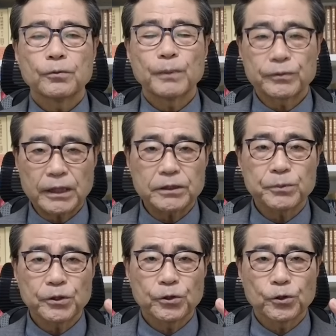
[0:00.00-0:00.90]
まあ、二つ
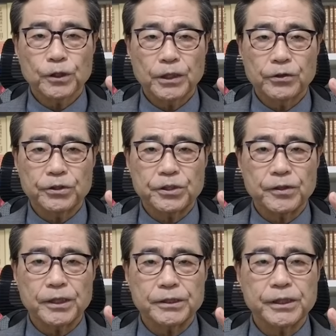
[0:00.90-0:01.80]
目の要件として
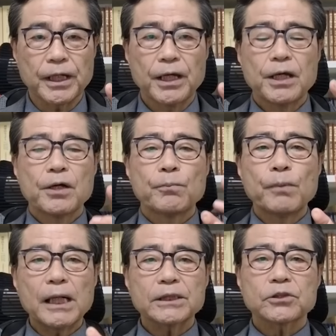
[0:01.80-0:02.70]
はですね、
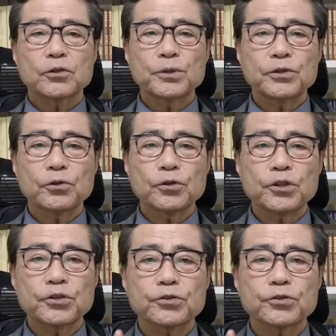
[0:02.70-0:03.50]
マスコミ等に